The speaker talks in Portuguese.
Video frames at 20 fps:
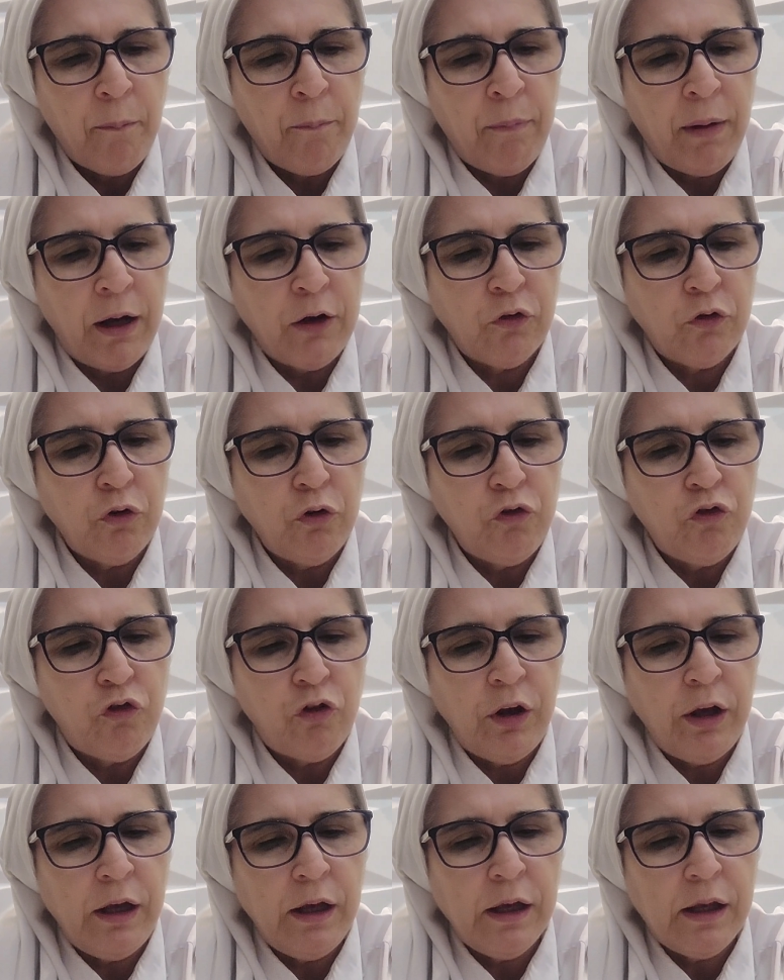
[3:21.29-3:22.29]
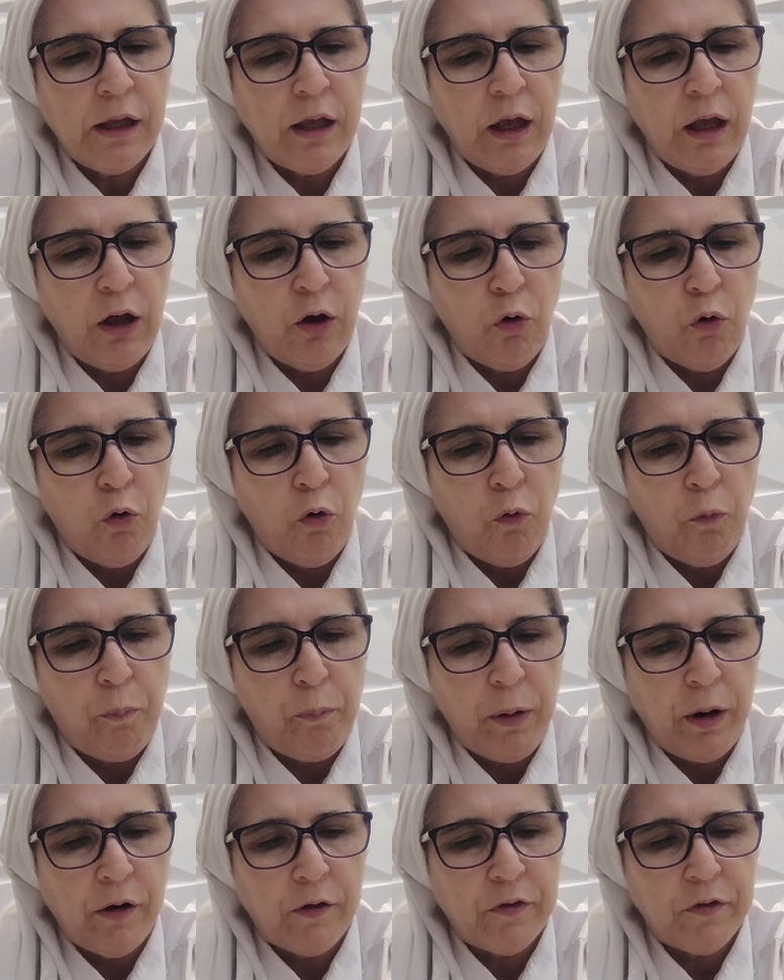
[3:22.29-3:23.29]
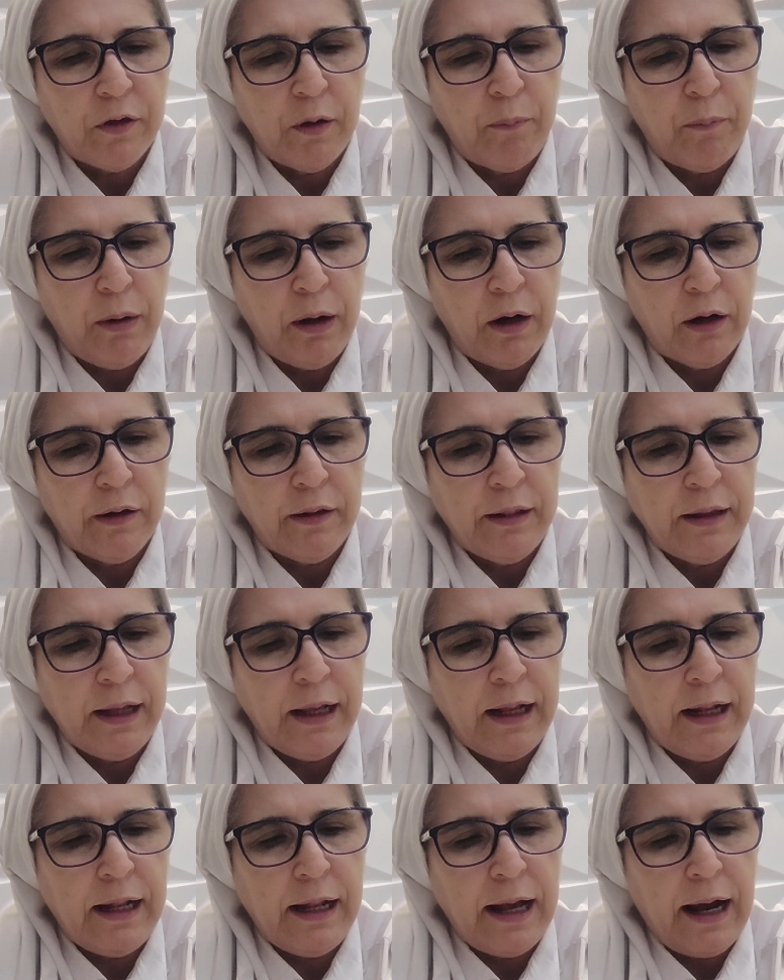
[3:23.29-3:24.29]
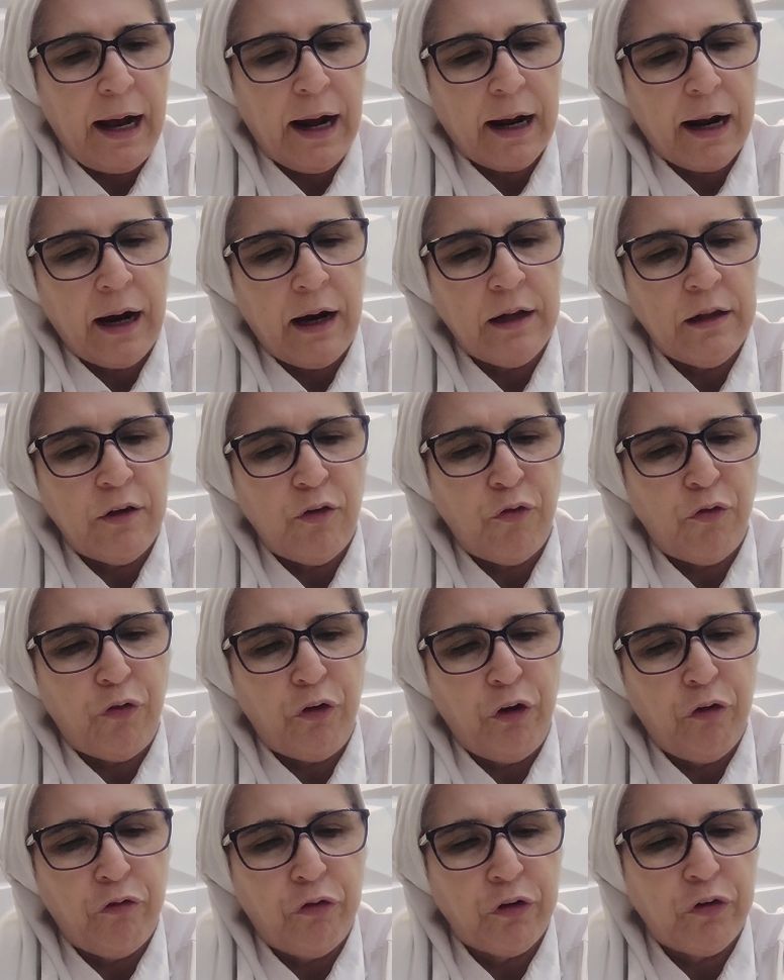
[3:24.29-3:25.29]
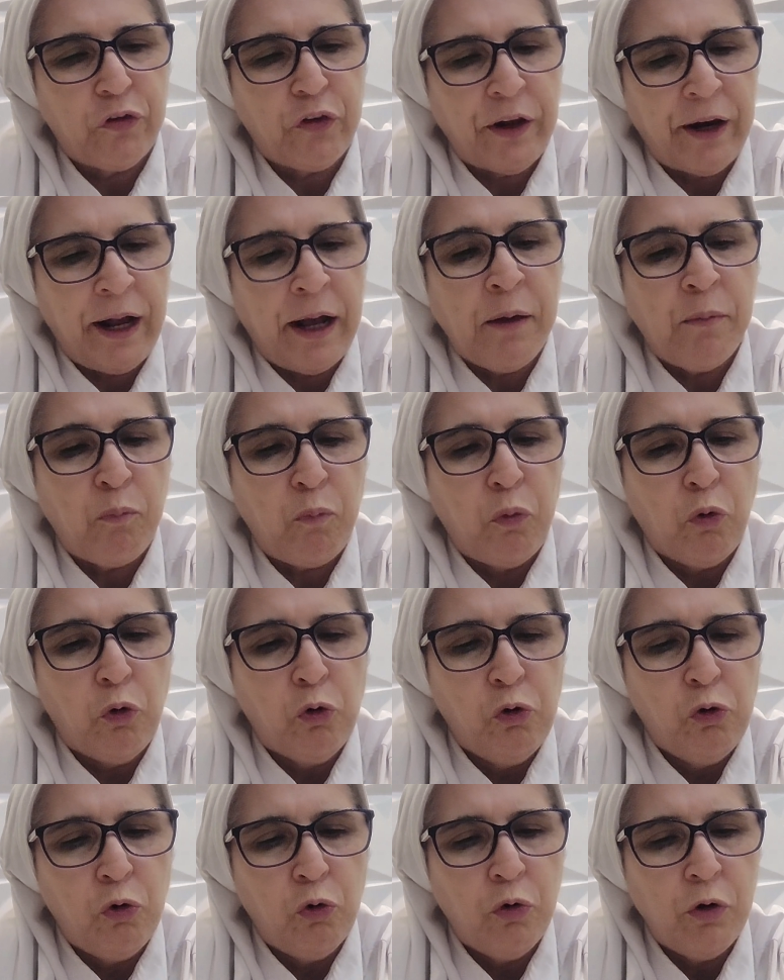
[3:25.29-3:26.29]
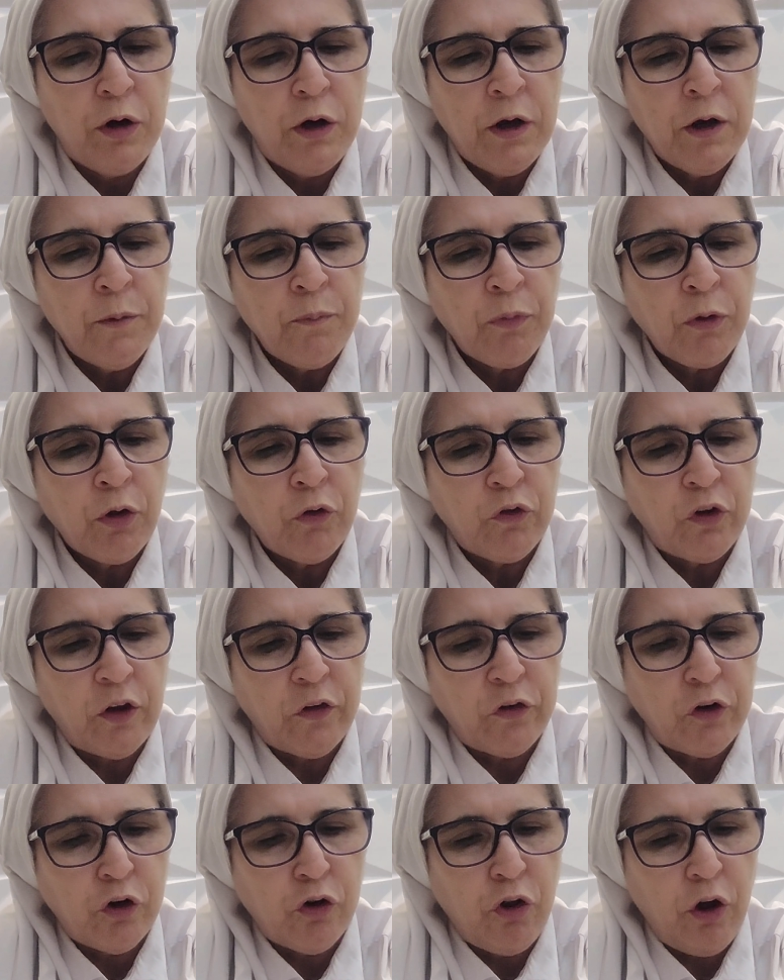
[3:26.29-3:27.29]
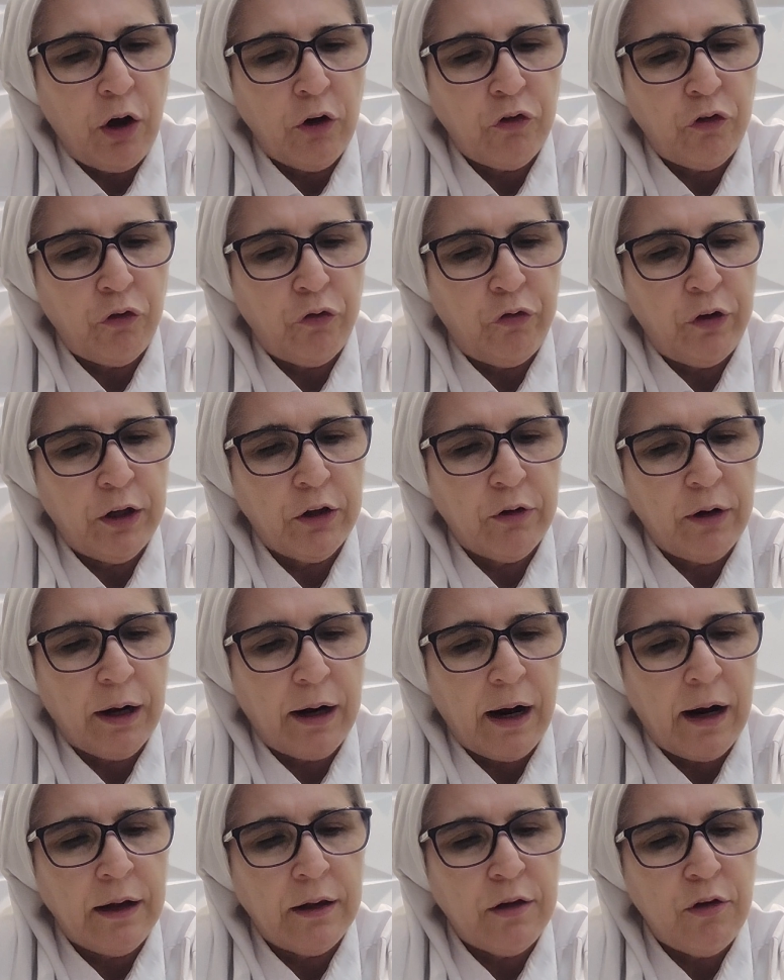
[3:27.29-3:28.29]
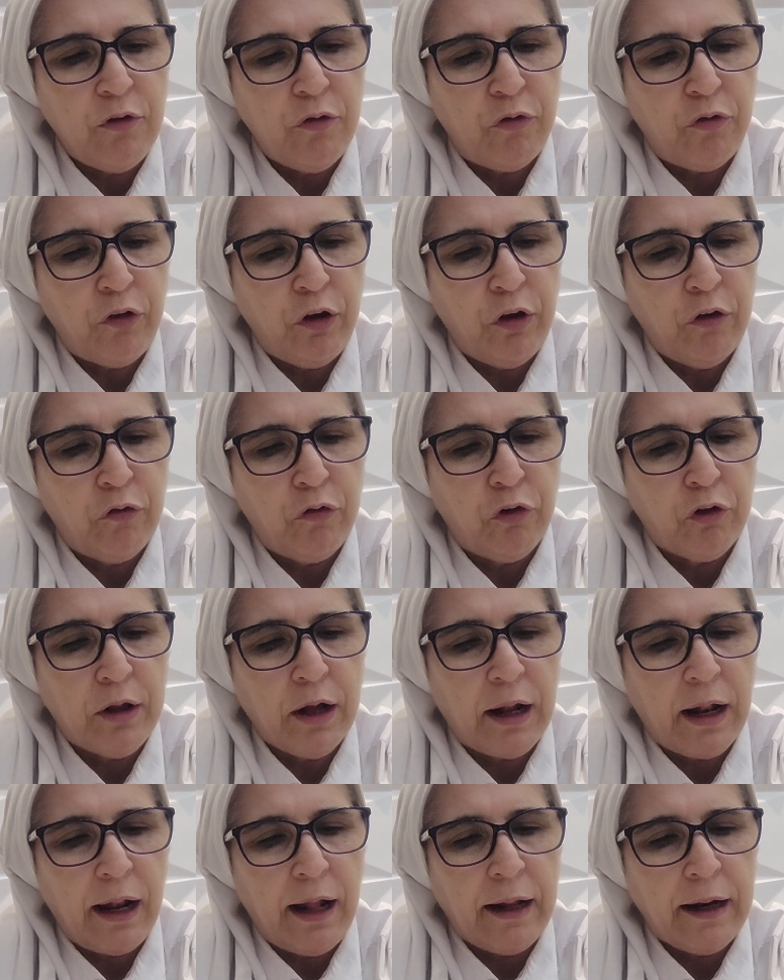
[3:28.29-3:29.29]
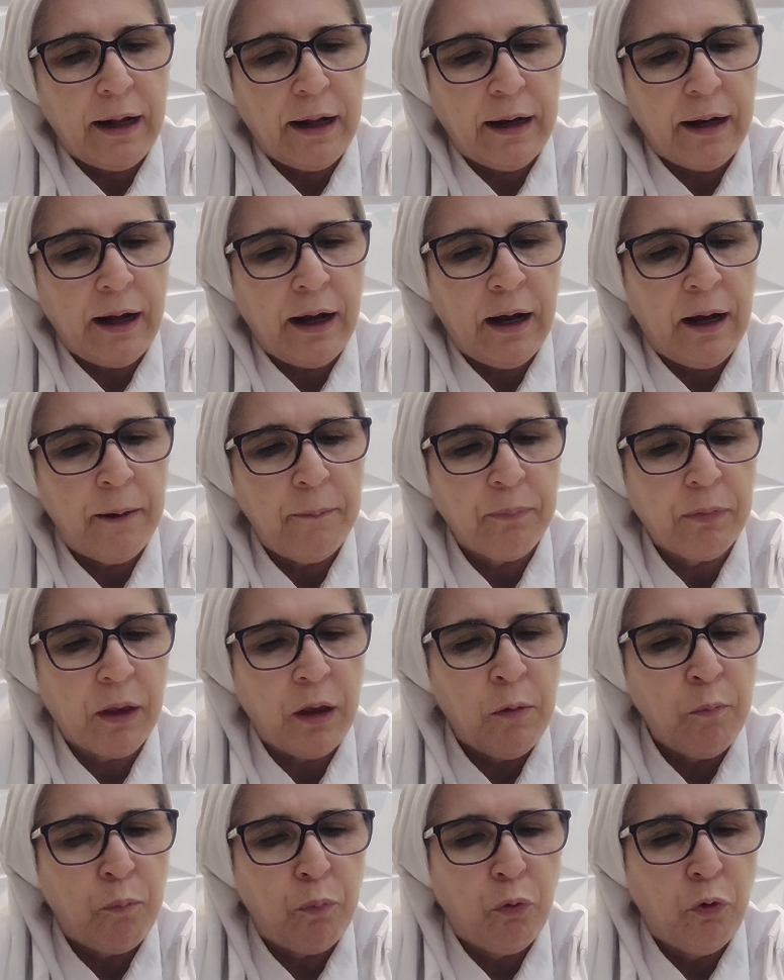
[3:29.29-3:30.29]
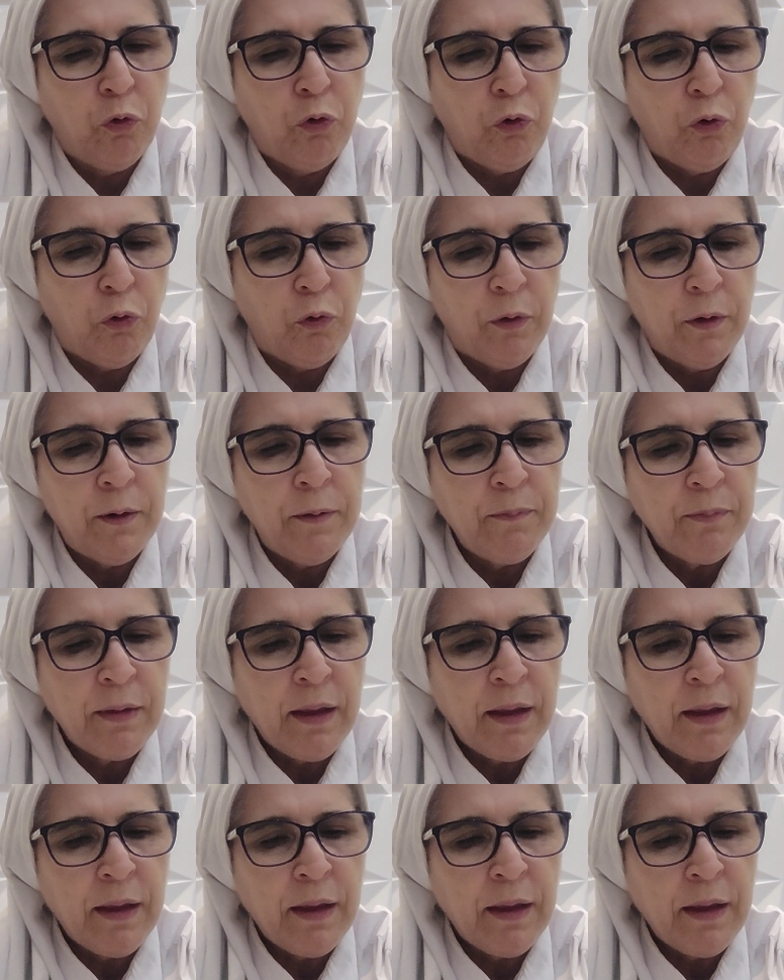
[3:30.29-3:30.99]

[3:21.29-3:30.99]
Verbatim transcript: Mas no dia em que o perceber nele a carne viva, será impuro o sacerdote, vendo a carne viva, declarará impuro.